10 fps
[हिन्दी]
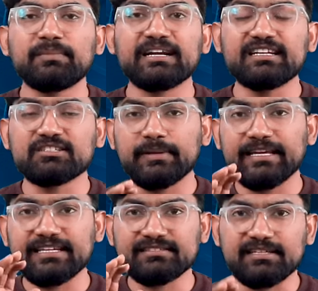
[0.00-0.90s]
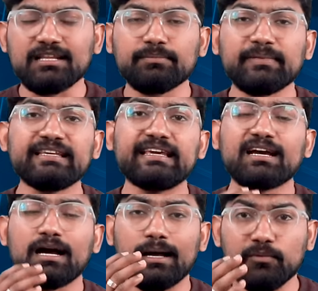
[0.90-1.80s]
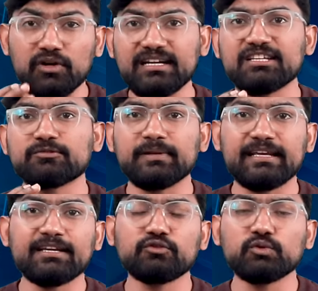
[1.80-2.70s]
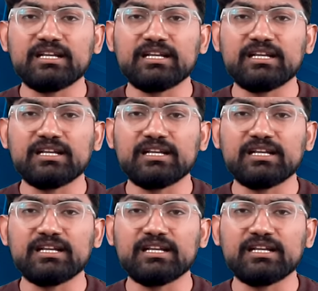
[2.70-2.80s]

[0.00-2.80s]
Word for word: बड़ी डिस्प्ले के साथ में ये एक एमोलेड डिस्प्ले है जो